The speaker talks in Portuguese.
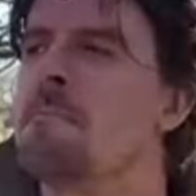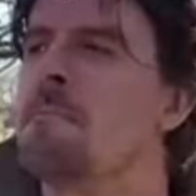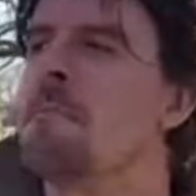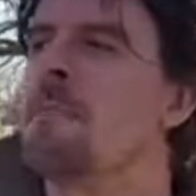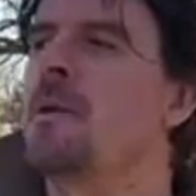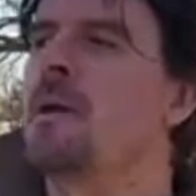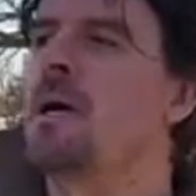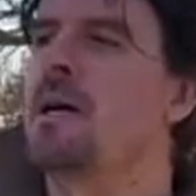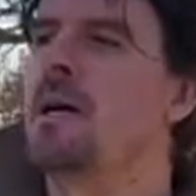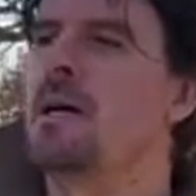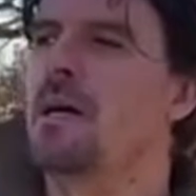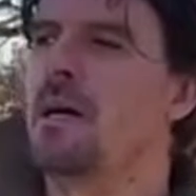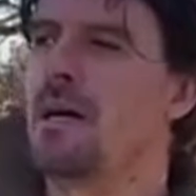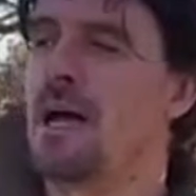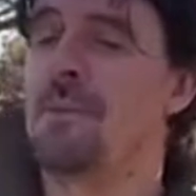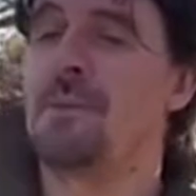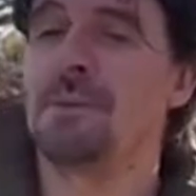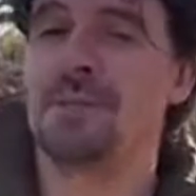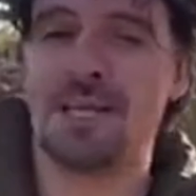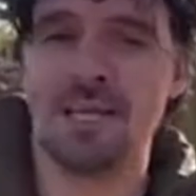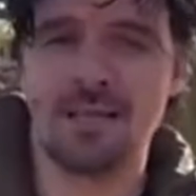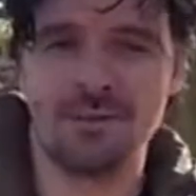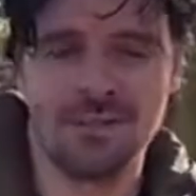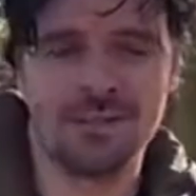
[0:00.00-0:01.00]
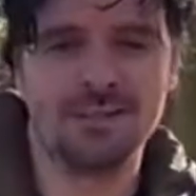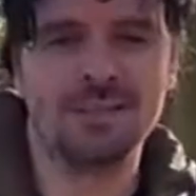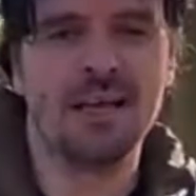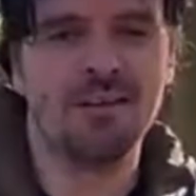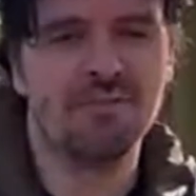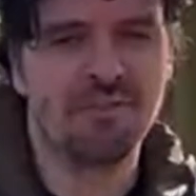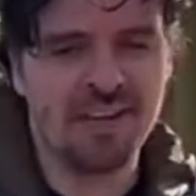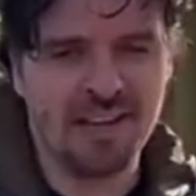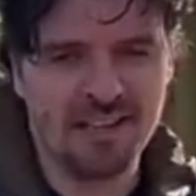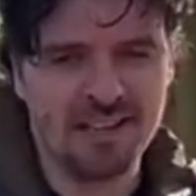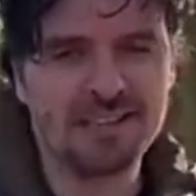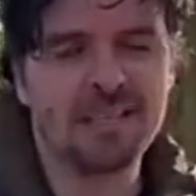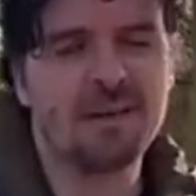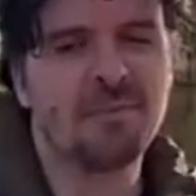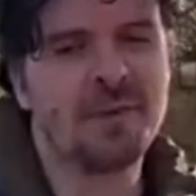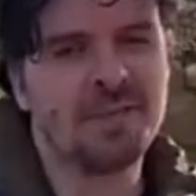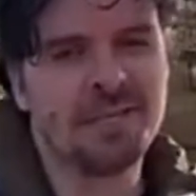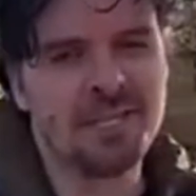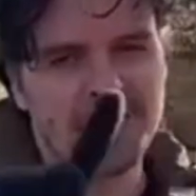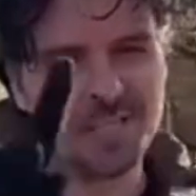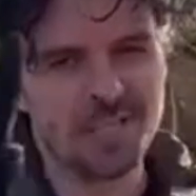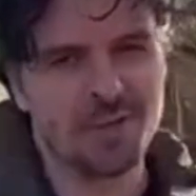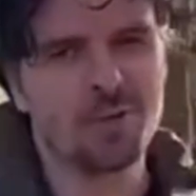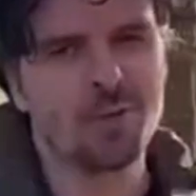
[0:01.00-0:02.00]
Uh, apesar da virada também
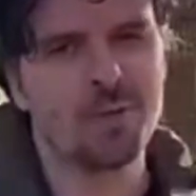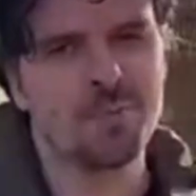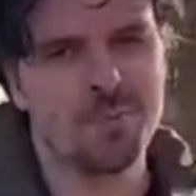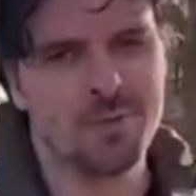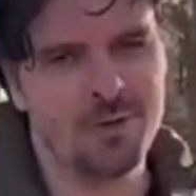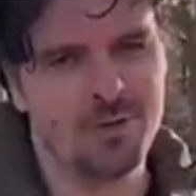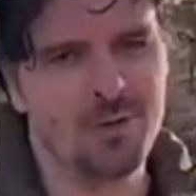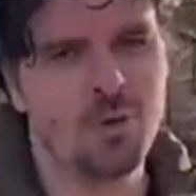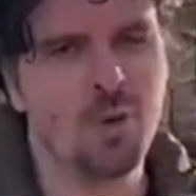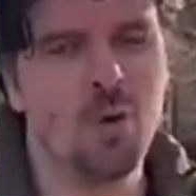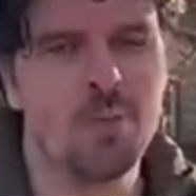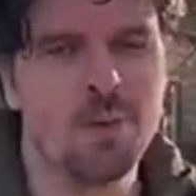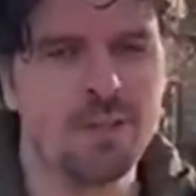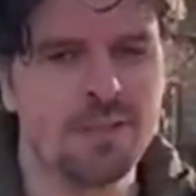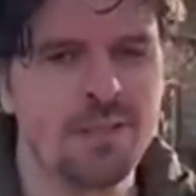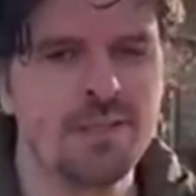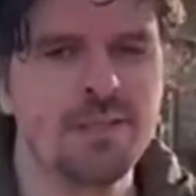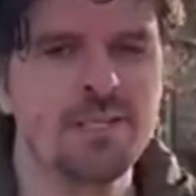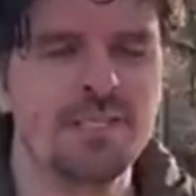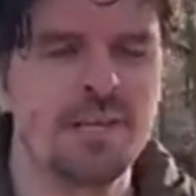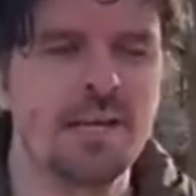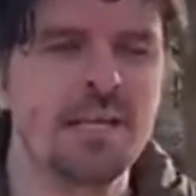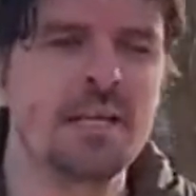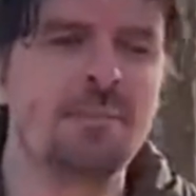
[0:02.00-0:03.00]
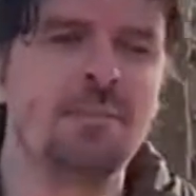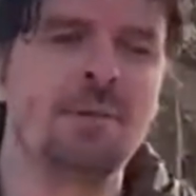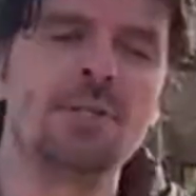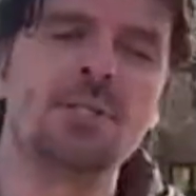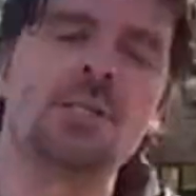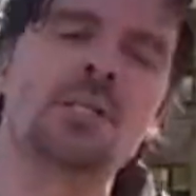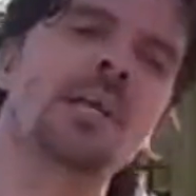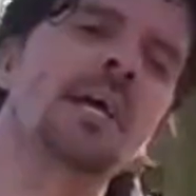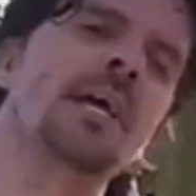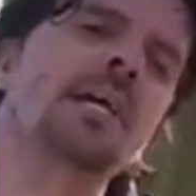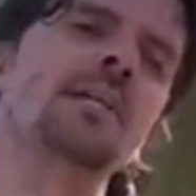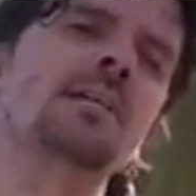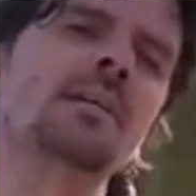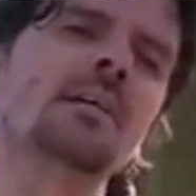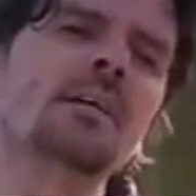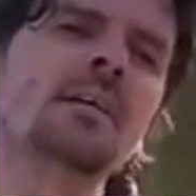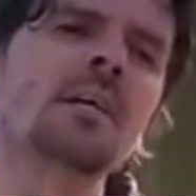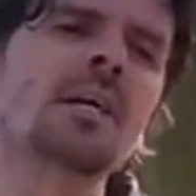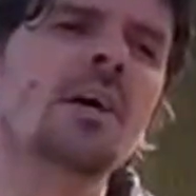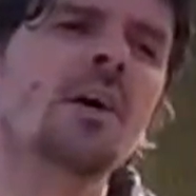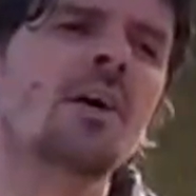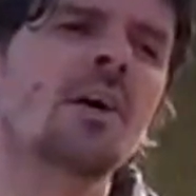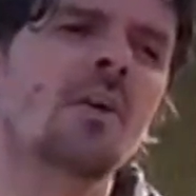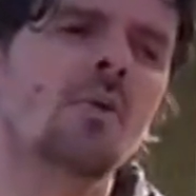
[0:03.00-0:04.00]
ter sido, como eu comentei, da esquerda para a direita,
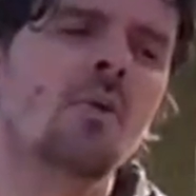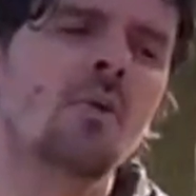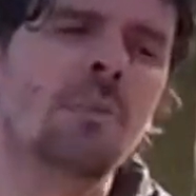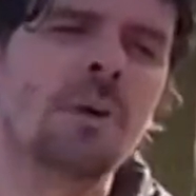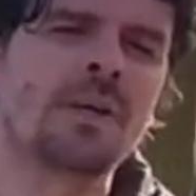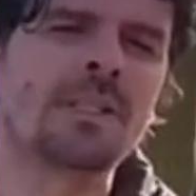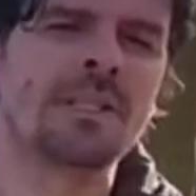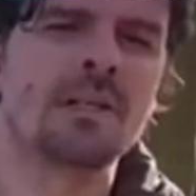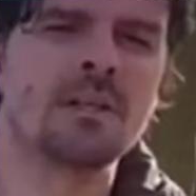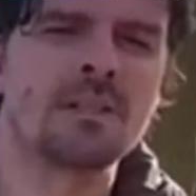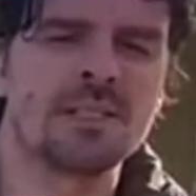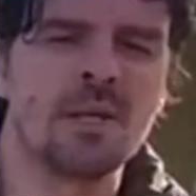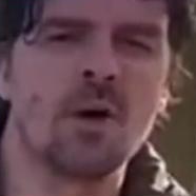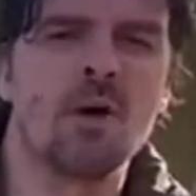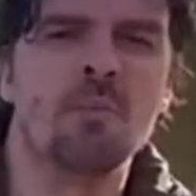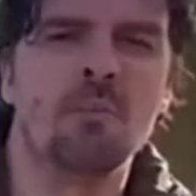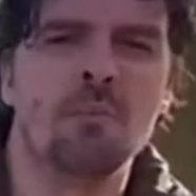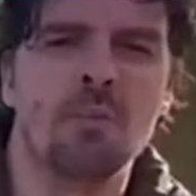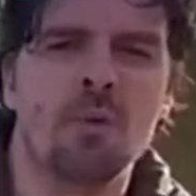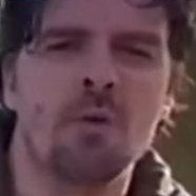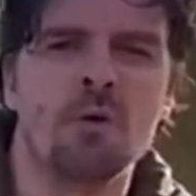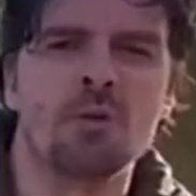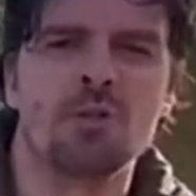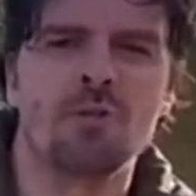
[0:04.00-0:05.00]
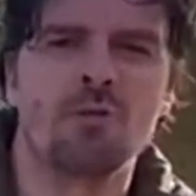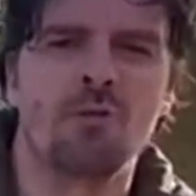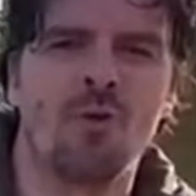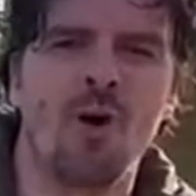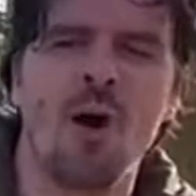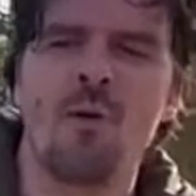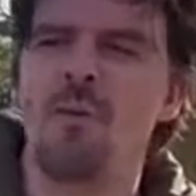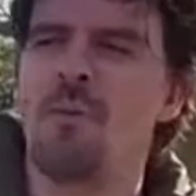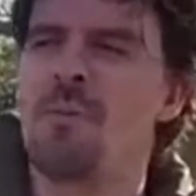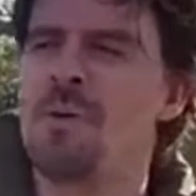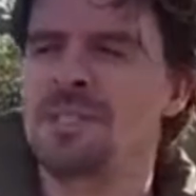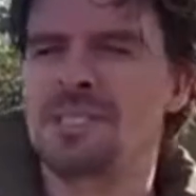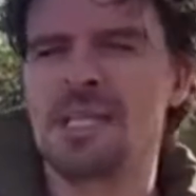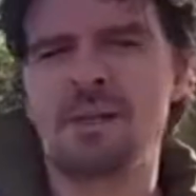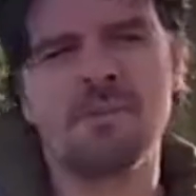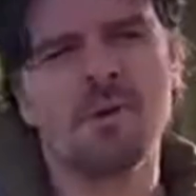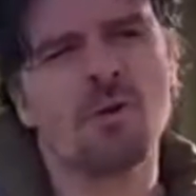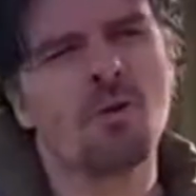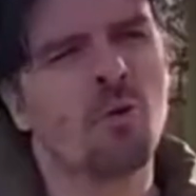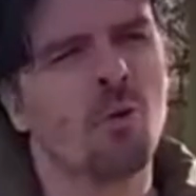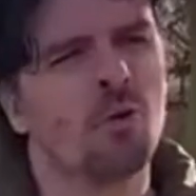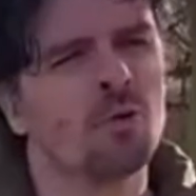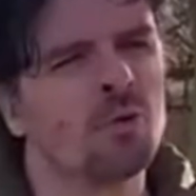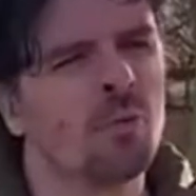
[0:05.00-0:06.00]
o padrão saiu um pouco de forma, mas também o
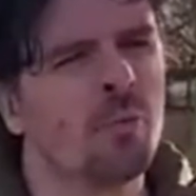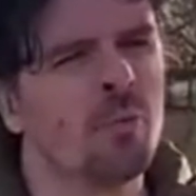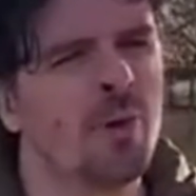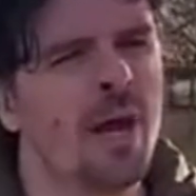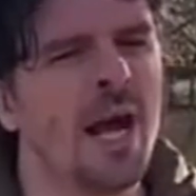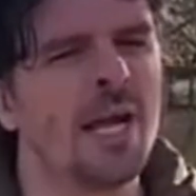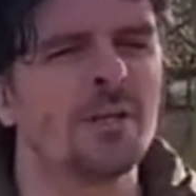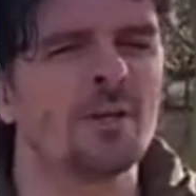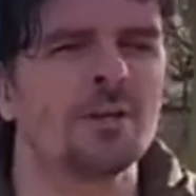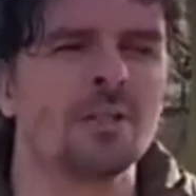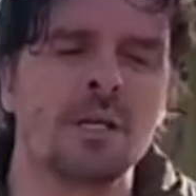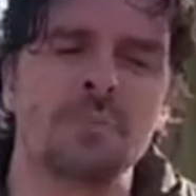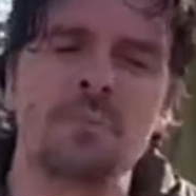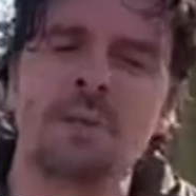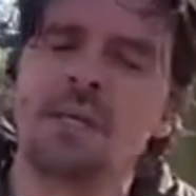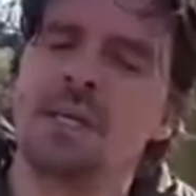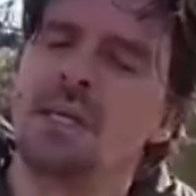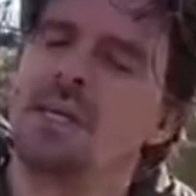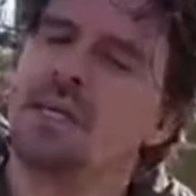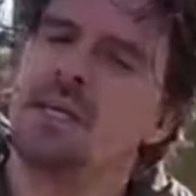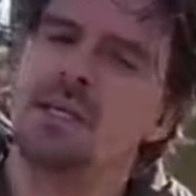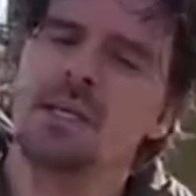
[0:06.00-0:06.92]
gol do Brighton também.